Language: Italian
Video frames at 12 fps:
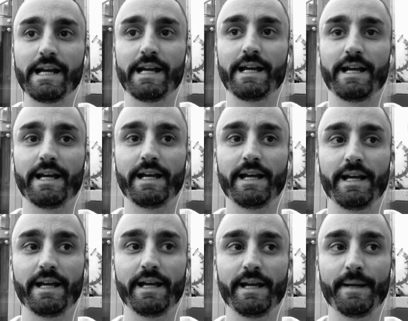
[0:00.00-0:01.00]

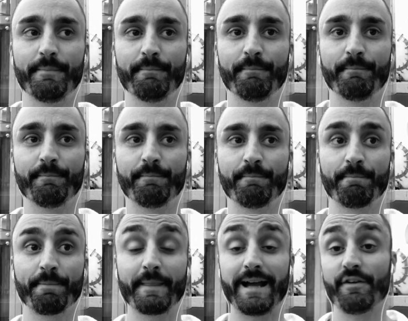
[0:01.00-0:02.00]

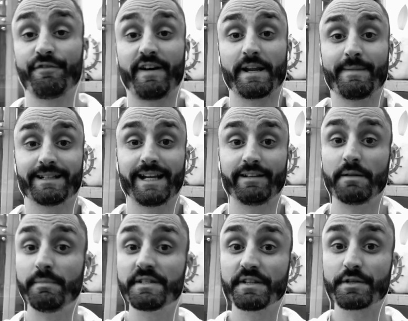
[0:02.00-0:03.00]
Ehm, a fare magari del
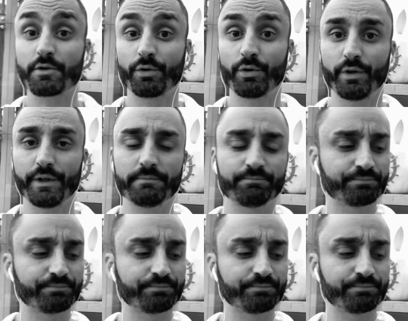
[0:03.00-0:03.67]
business con noi,